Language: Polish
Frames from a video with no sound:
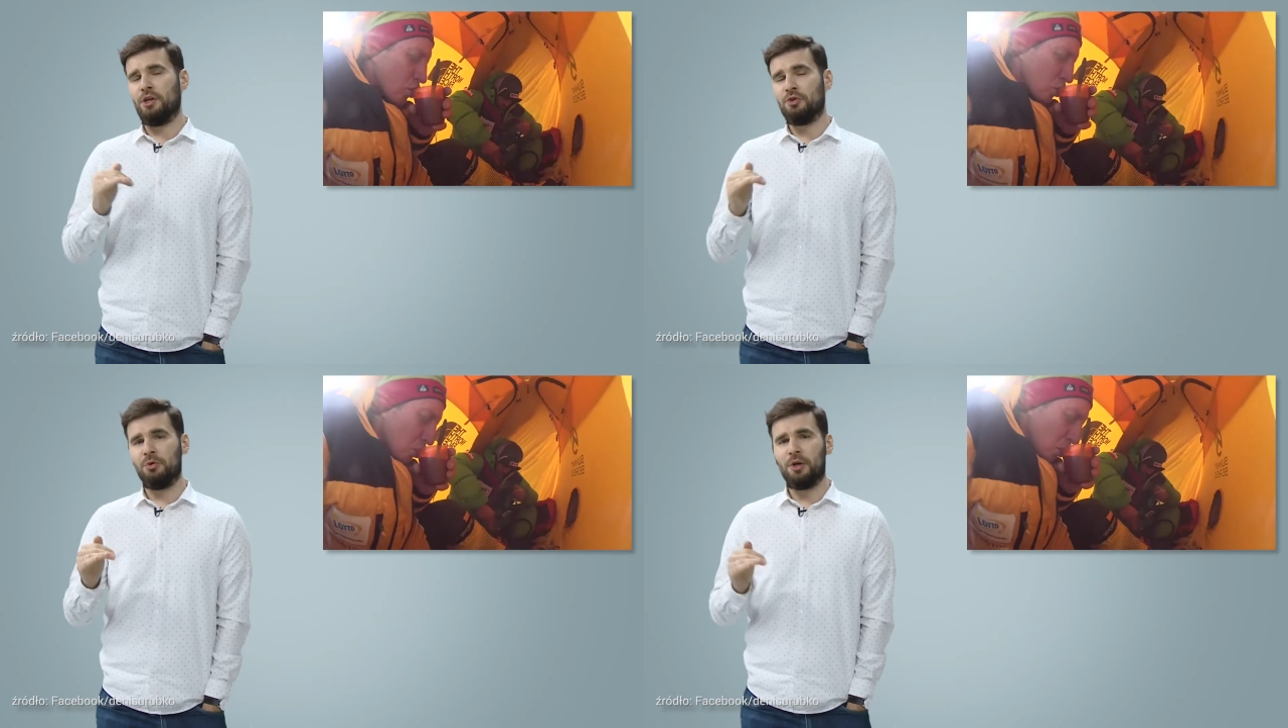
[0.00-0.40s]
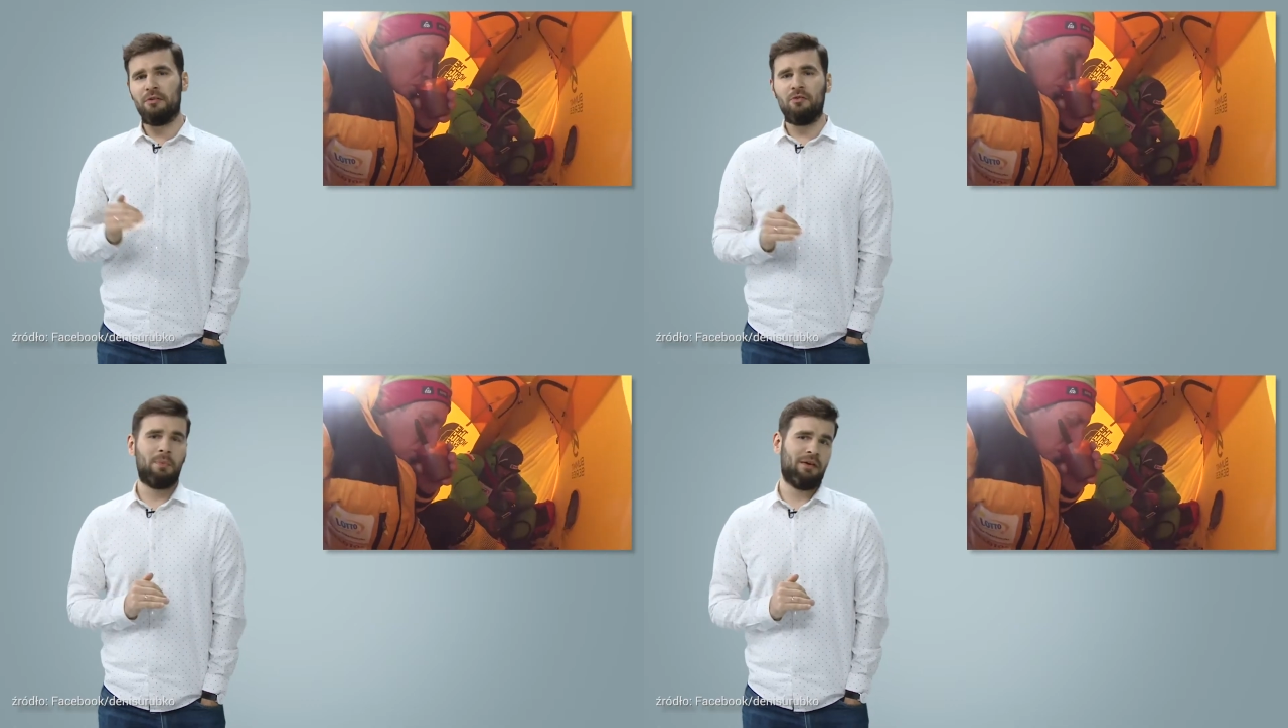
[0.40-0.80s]
I członkowie
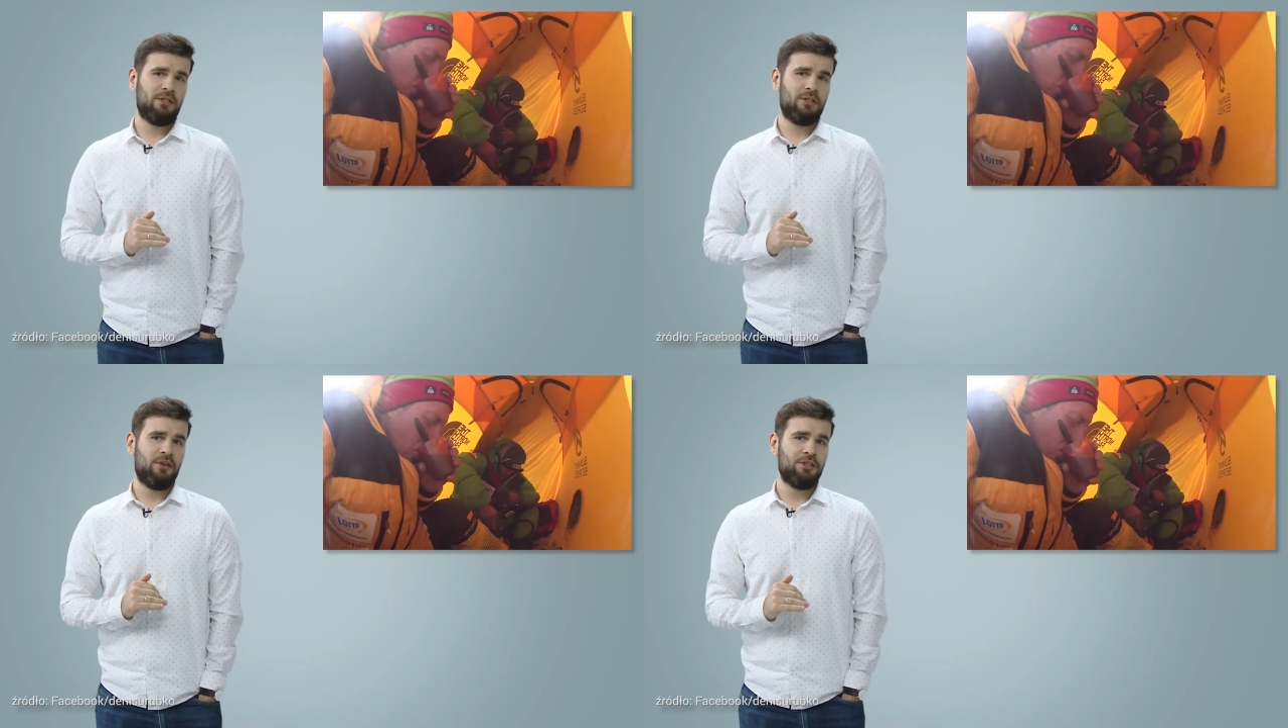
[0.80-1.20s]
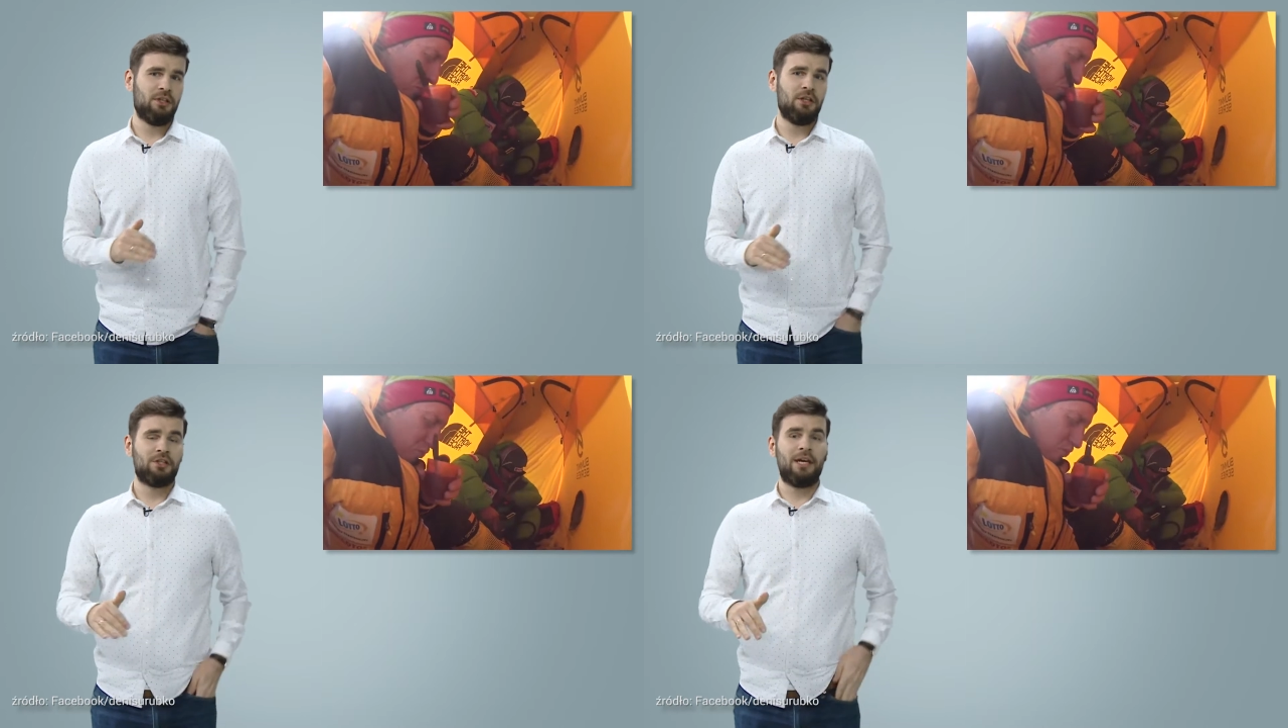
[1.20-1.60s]
wyprawy
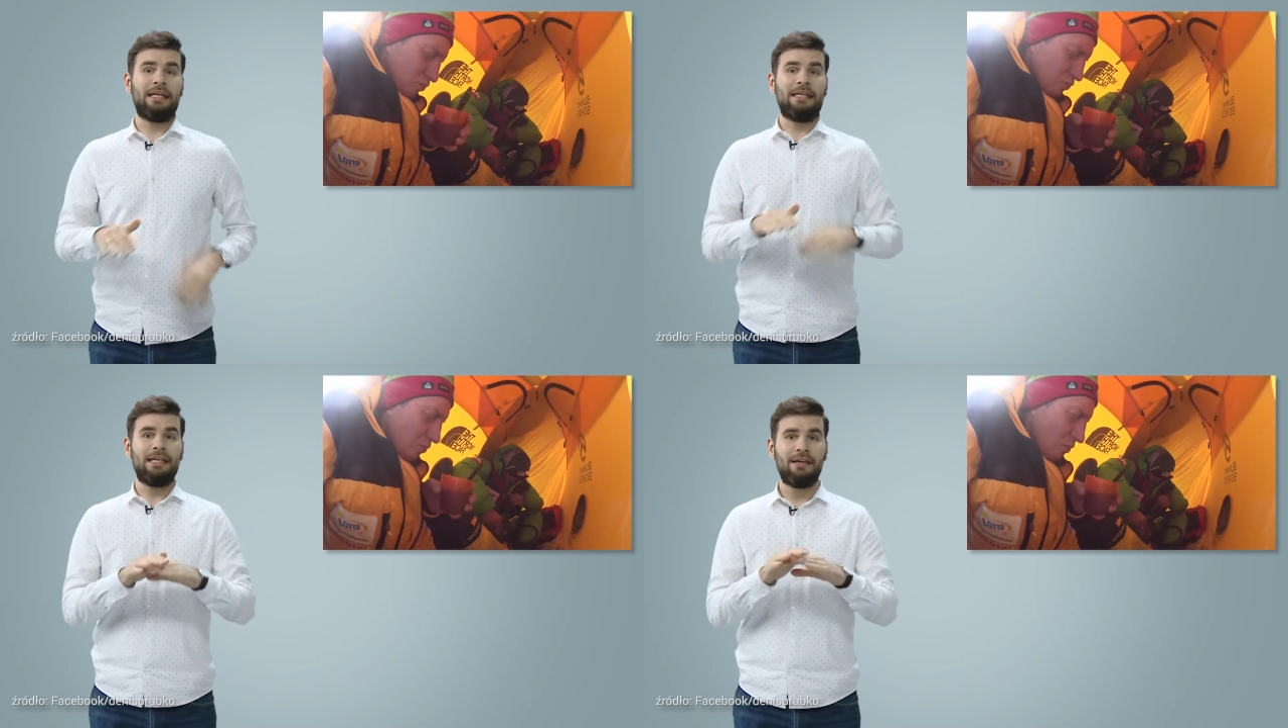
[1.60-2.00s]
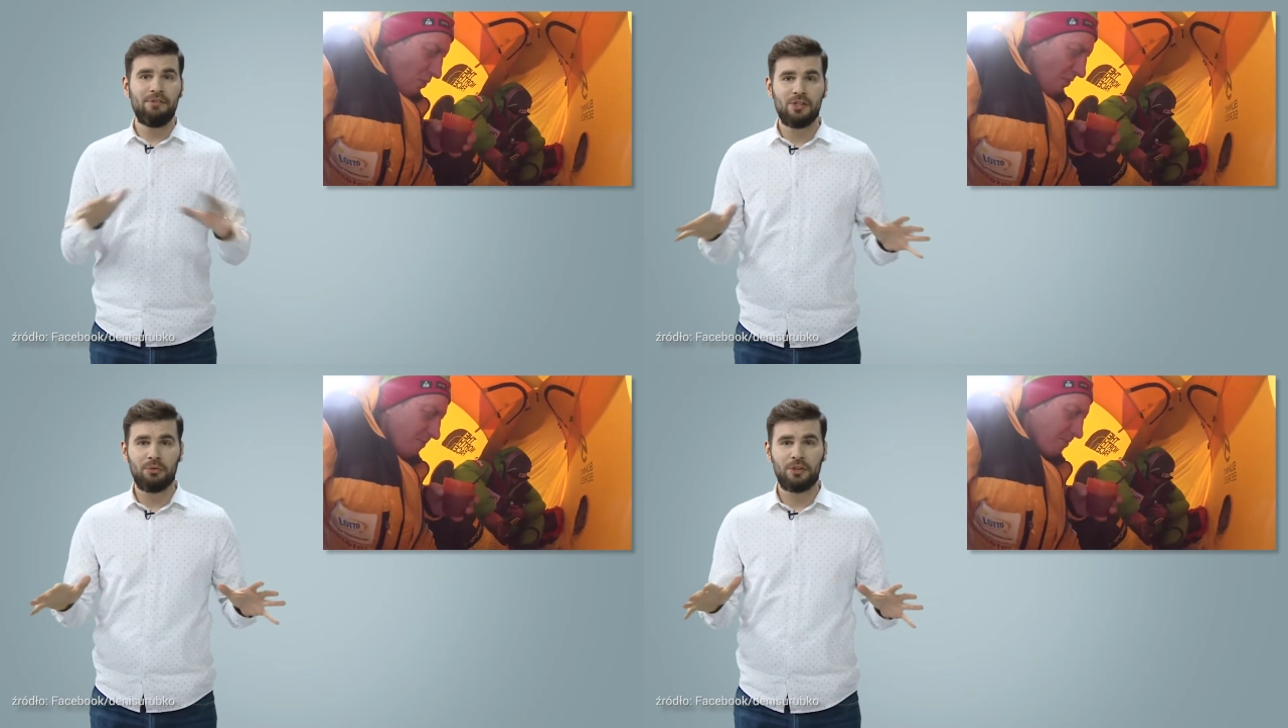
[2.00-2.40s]
stwierdzili, że nie
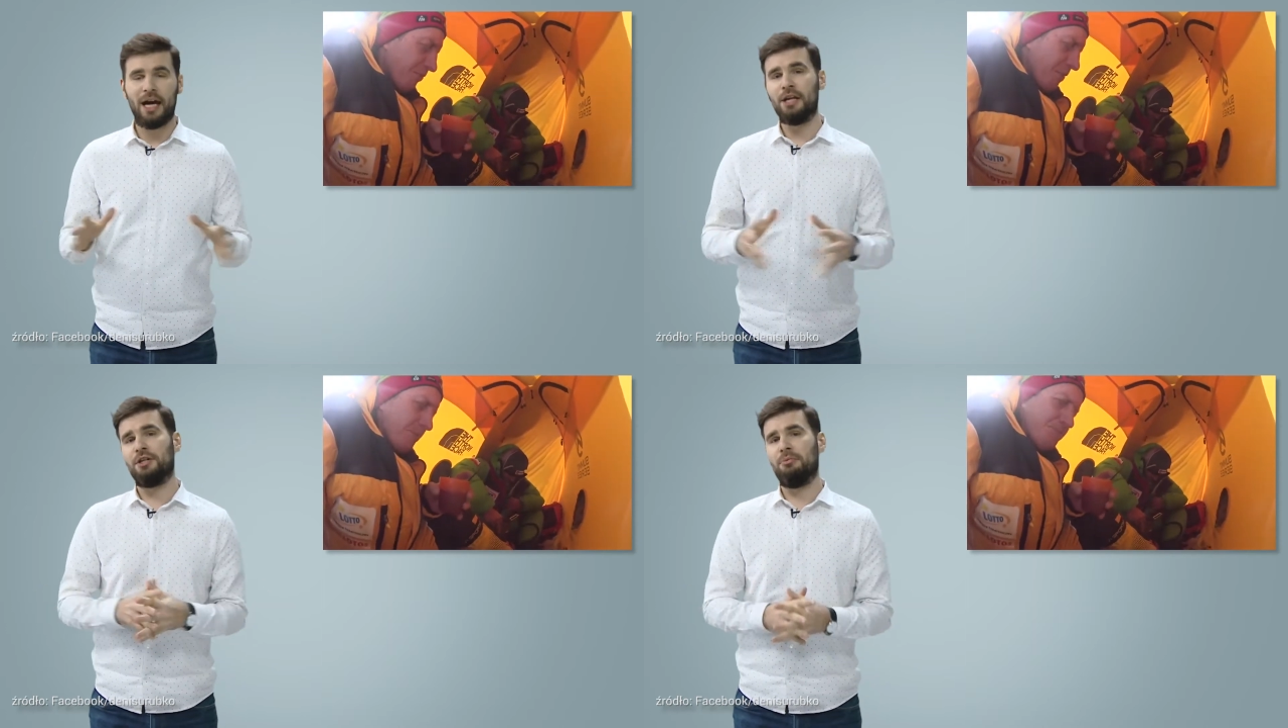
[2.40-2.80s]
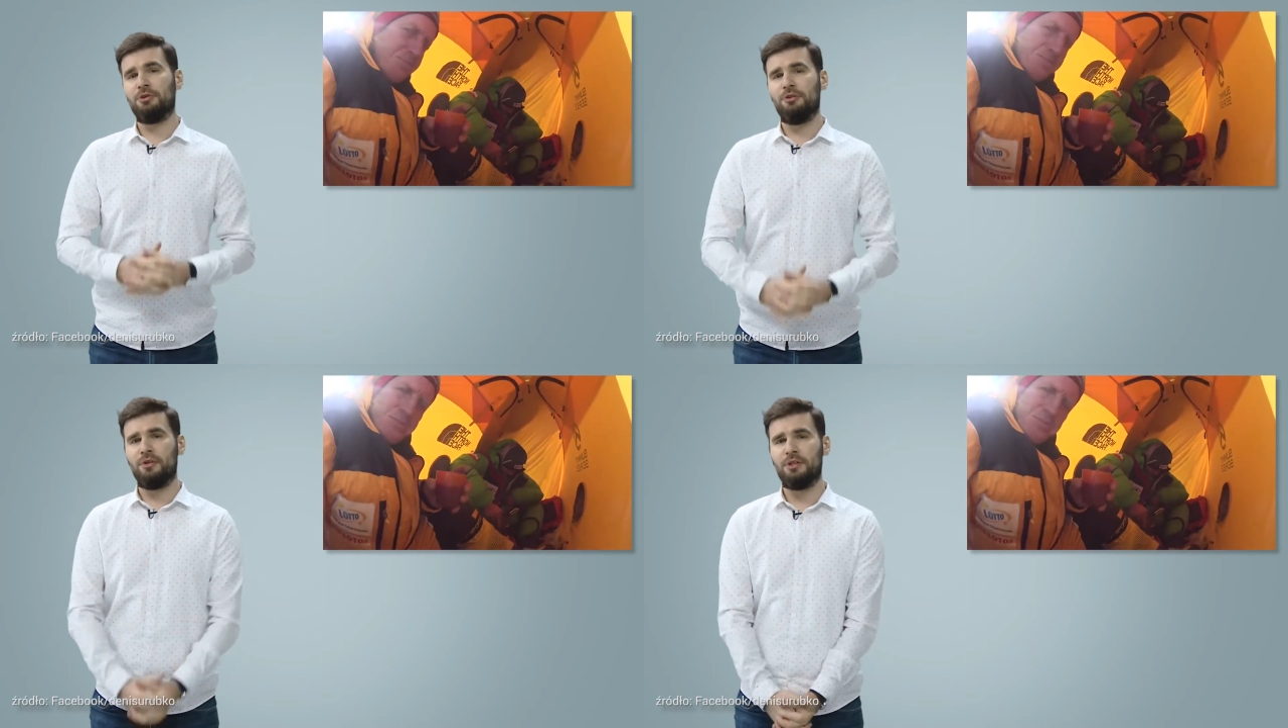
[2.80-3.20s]
widzą dalszej
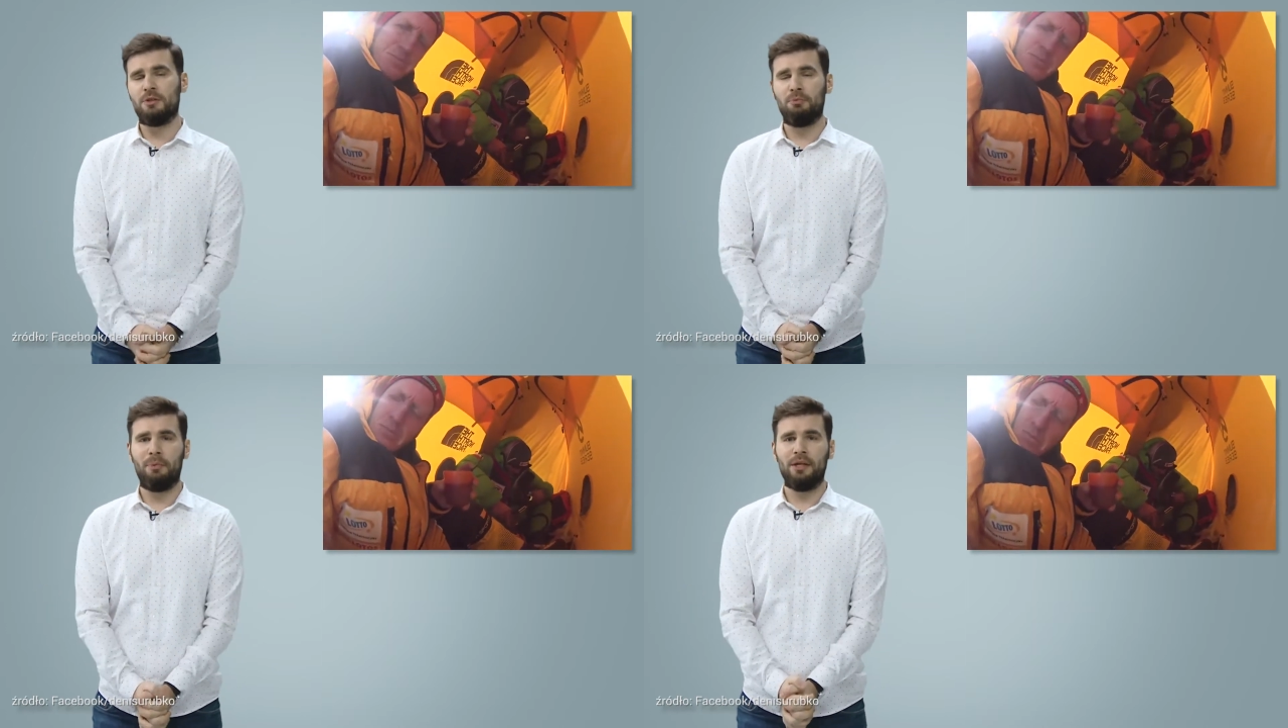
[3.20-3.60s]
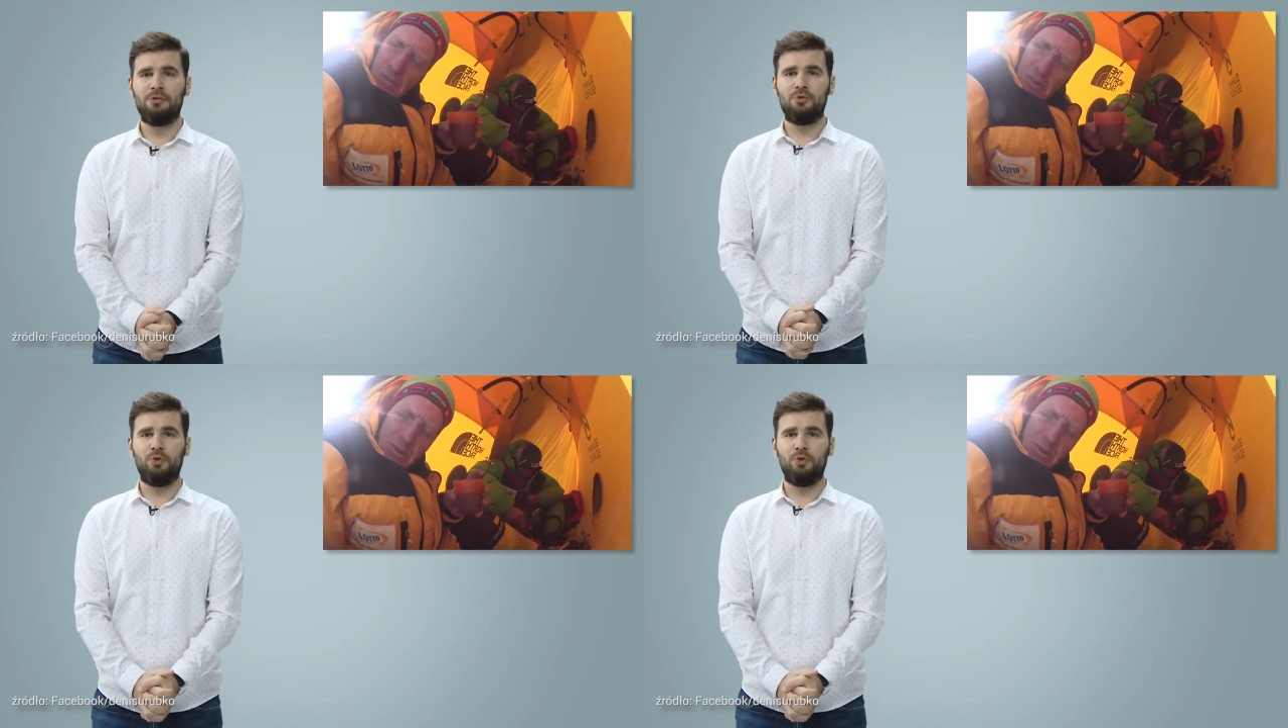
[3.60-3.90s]
możliwości współpracy z